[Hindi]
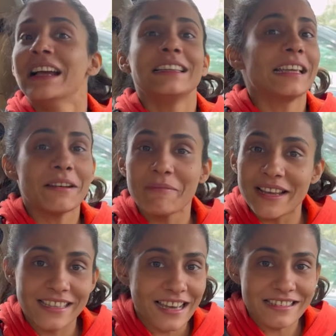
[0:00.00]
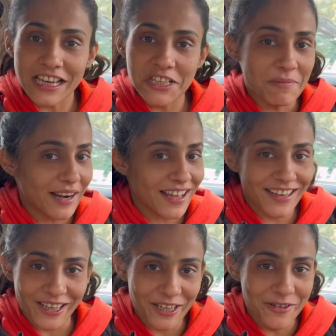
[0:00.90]
लेकिन ब्रेस्ट का साइज बड़ा
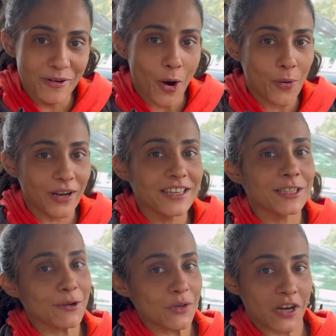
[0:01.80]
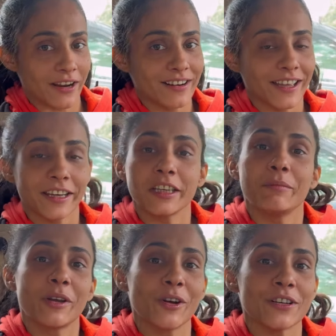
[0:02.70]
नहीं हुआ होगा जिसे वो स्ट्रगल करेंगी
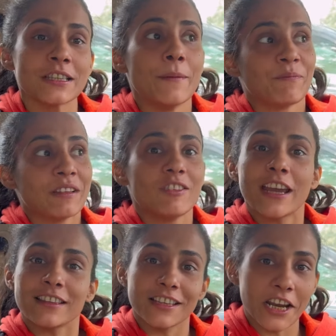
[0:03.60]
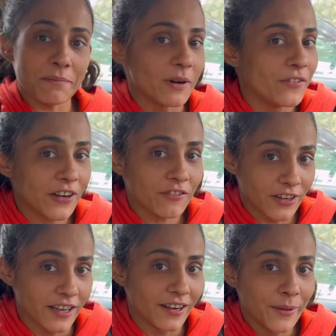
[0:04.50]
बिकॉज वो कहते हैं ना एक परफेक्ट
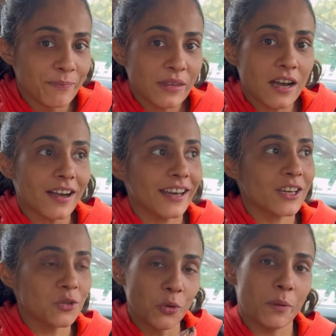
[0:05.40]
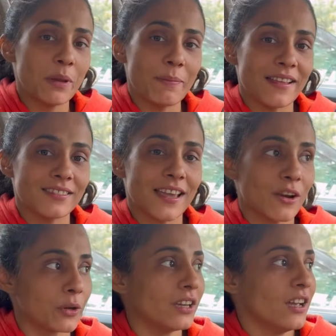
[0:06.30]
फिगर अगर एक सूट भी पहनता है
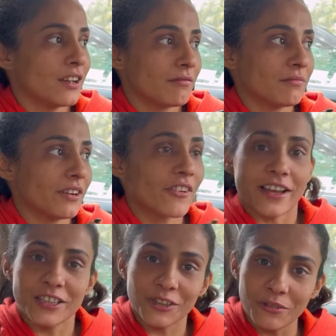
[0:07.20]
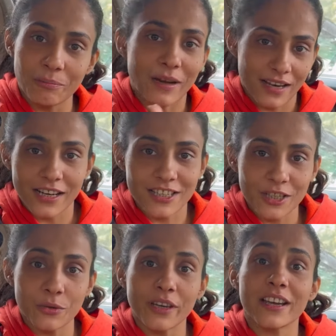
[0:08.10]
कोई ड्रेसेस तो अलग चीज़
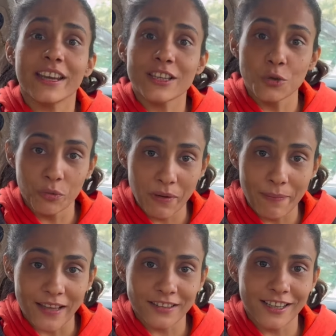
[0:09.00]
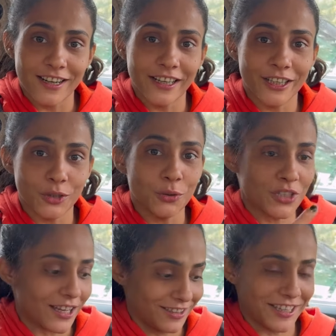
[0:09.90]
होगी अगर एक सूट भी पहनती है लड़की तो
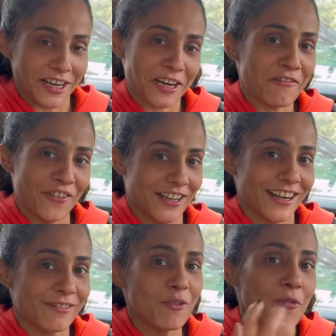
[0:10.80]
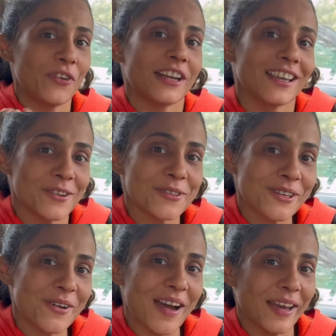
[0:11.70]
चाहती है ना कि फिटेड वो फिटिंग
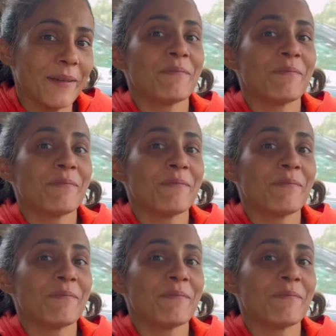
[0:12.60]
उसको आए